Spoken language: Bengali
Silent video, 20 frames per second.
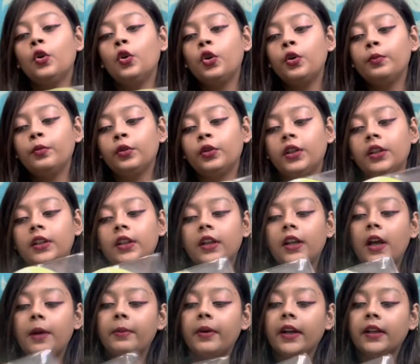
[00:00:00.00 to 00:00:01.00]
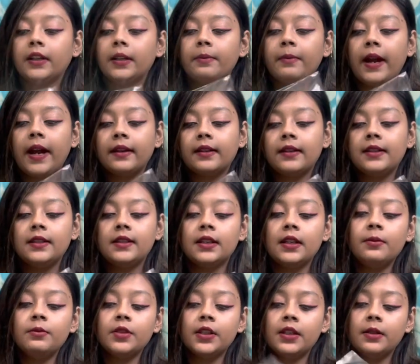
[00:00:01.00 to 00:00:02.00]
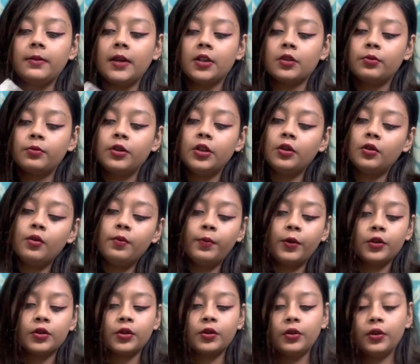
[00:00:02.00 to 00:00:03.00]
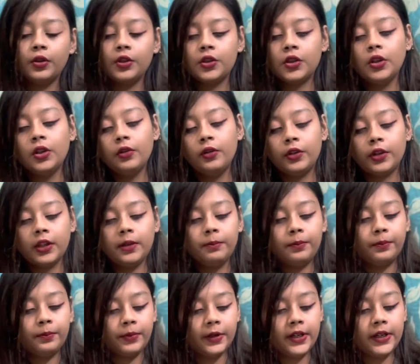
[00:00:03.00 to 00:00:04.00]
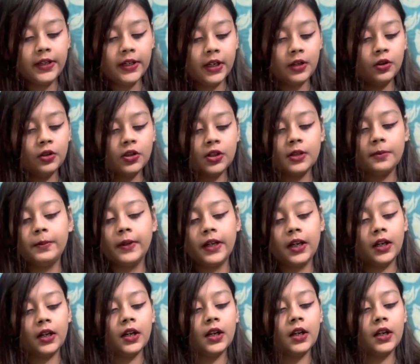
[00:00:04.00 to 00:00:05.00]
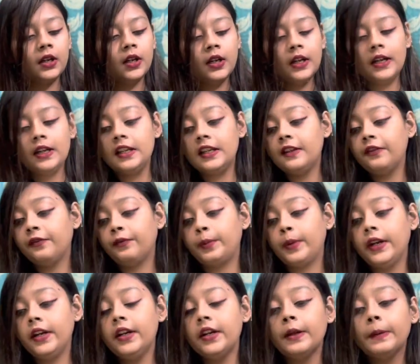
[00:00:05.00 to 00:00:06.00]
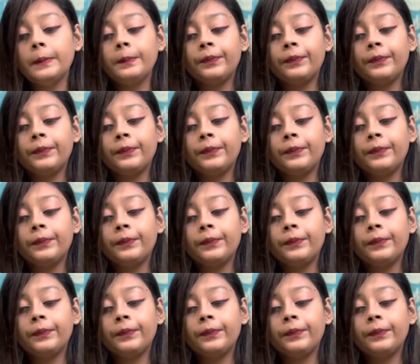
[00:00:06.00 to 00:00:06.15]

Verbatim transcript: ওর মধ্যে থেকে আমরা একটা ম্যাট নিয়েছিলাম যেটা মাসিমির খুব পছন্দ হয়েছিল ওটা প্রিন্টটা হচ্ছে বানানা লিফ প্রিন্ট